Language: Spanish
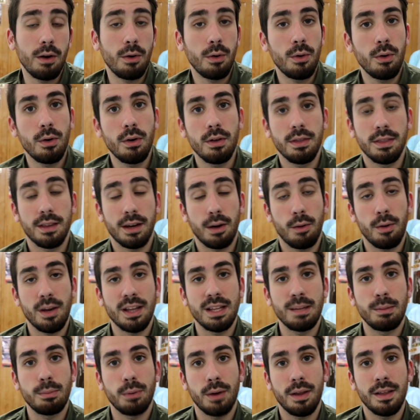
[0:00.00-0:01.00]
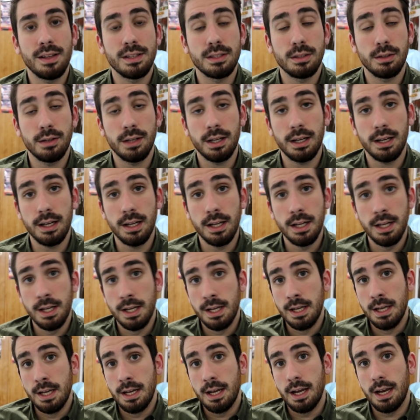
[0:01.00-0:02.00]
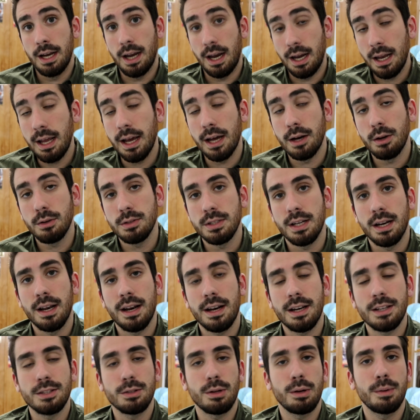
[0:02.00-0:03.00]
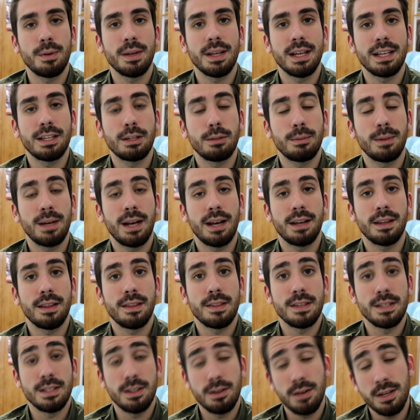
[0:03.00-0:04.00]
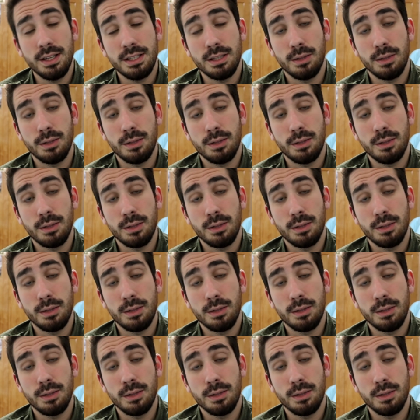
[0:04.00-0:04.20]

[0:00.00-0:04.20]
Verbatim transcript: o cerrar una temporada histórica en la liga, ¿no? Será Ernesto Valverde que tome las decisiones,